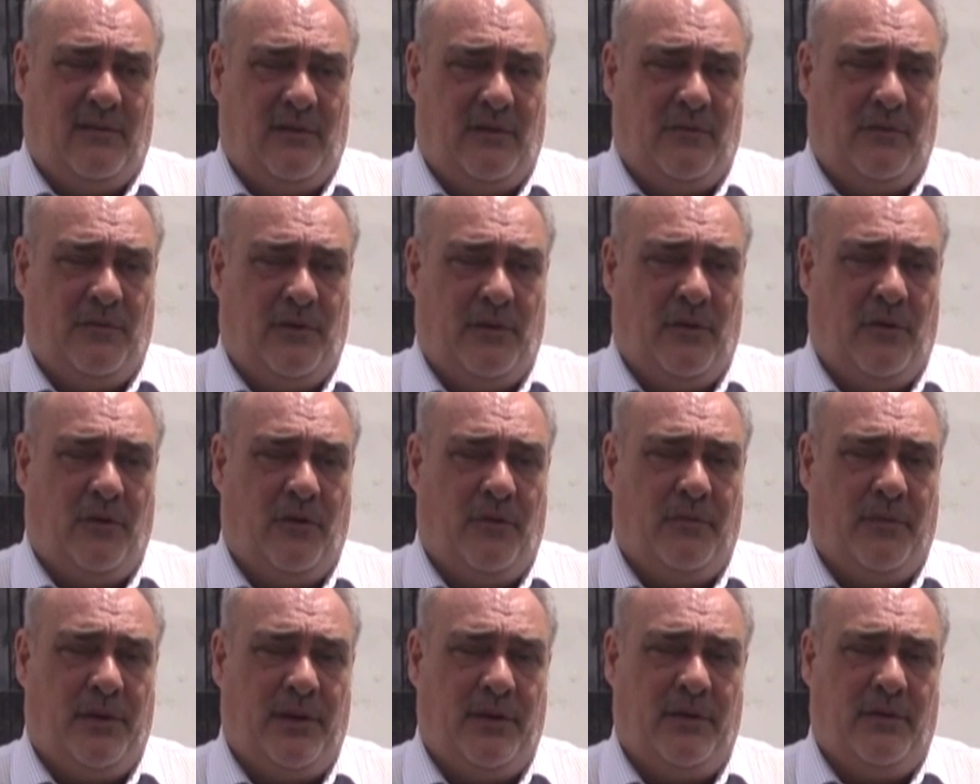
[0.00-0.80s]
Habrá un
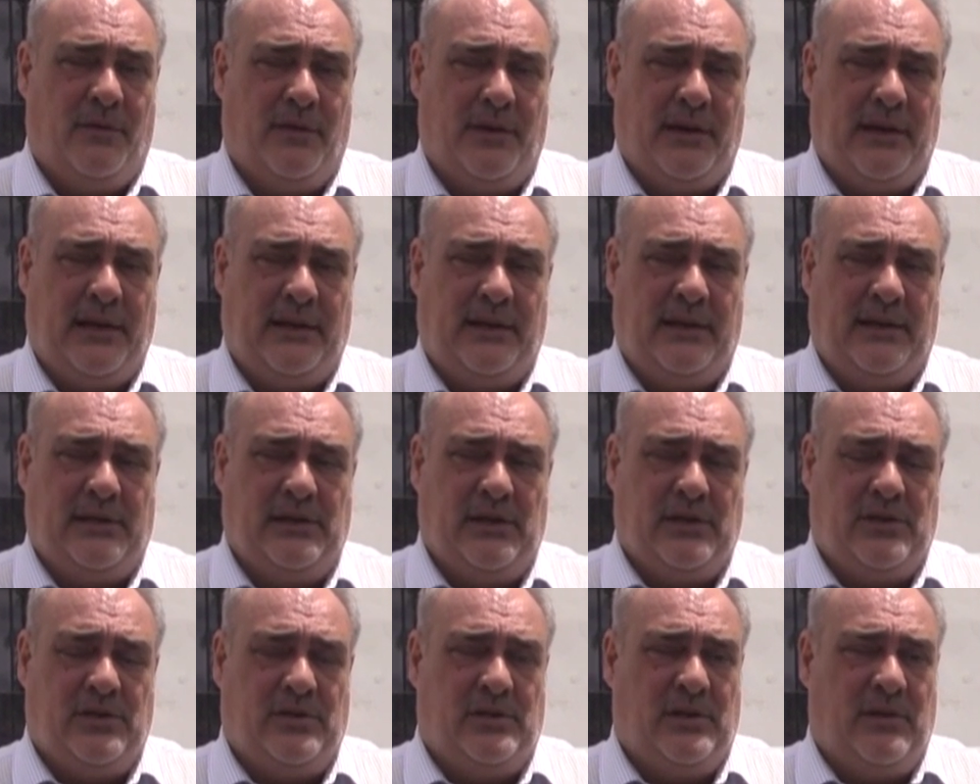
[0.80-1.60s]
convenio de
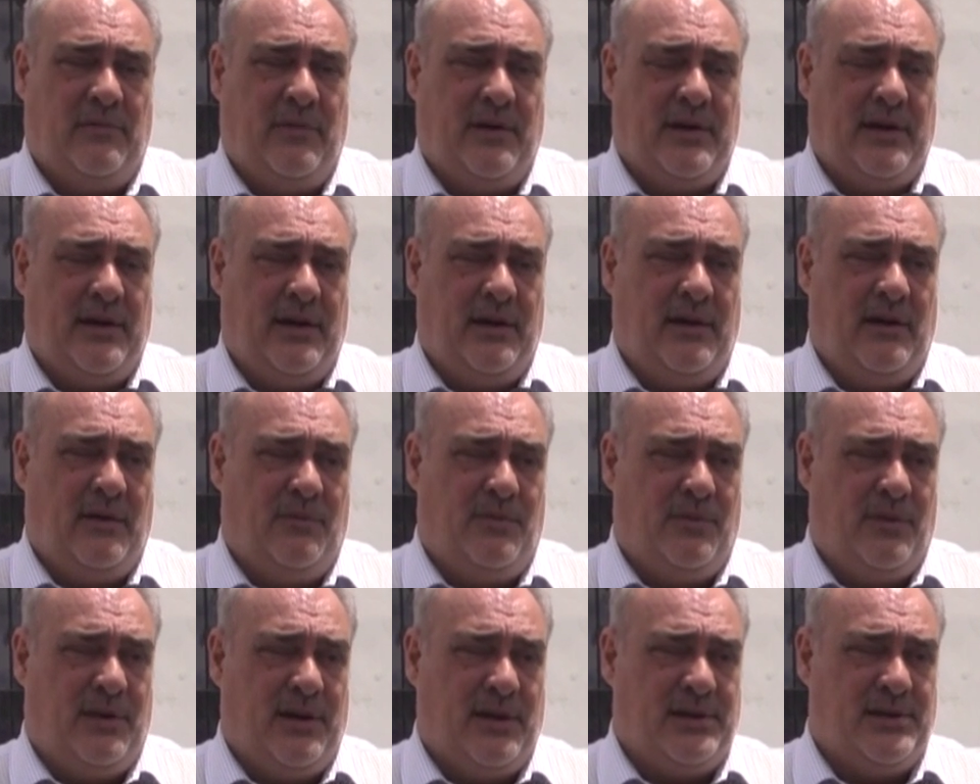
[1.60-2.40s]
canalización del Barranca
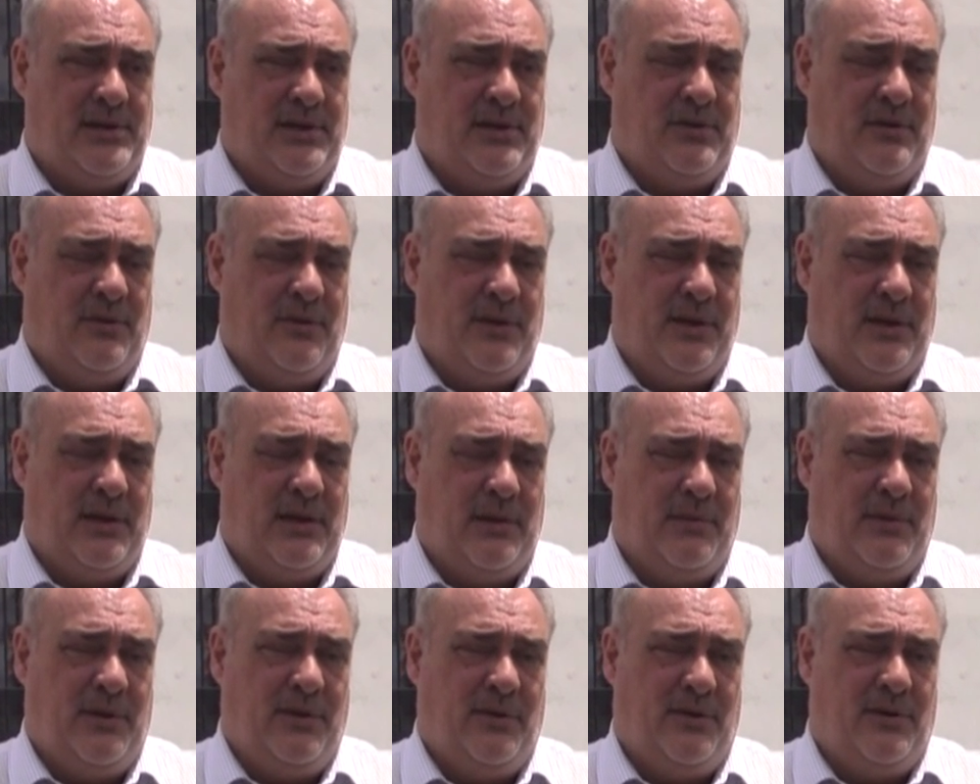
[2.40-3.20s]
por casi
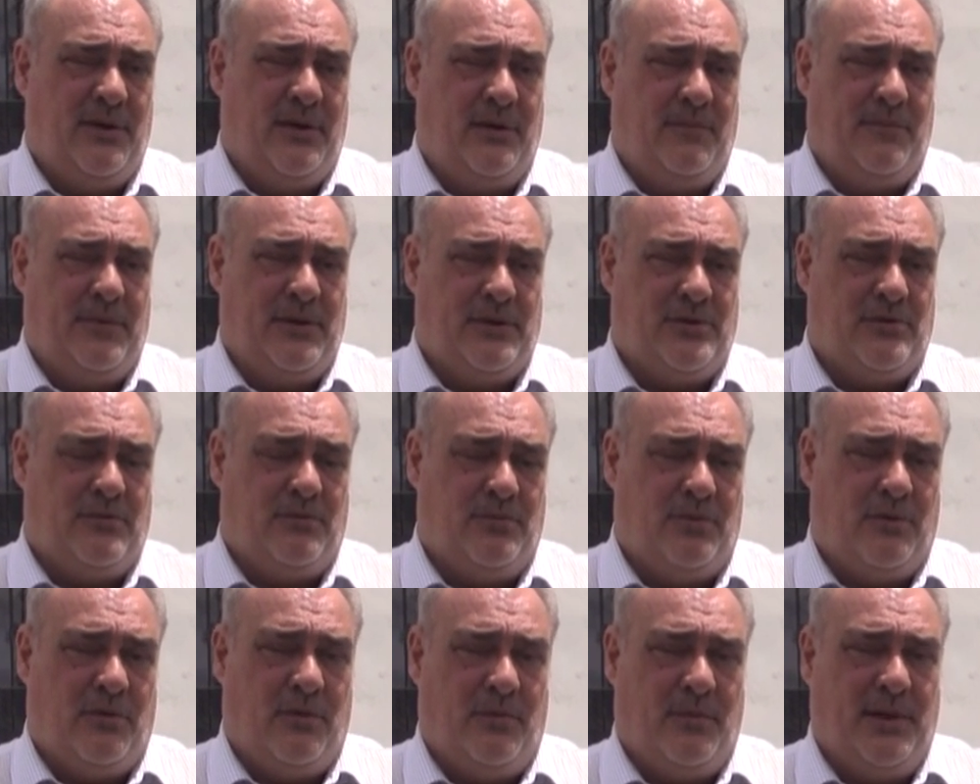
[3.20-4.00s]
90 millones de pesos,
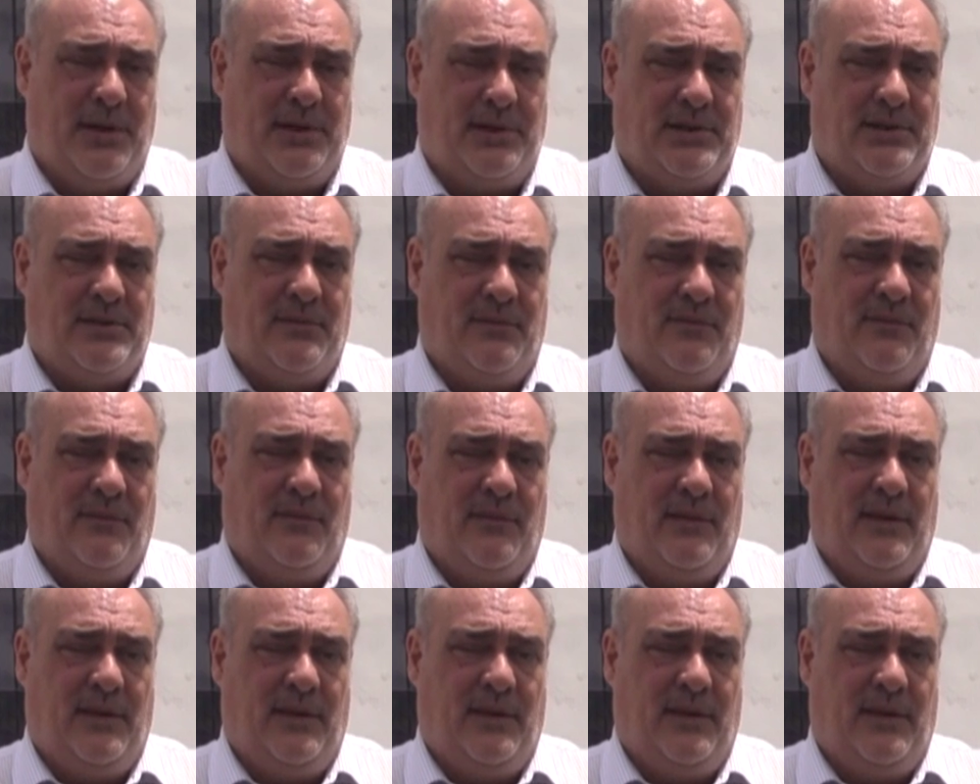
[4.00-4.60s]
un poco más,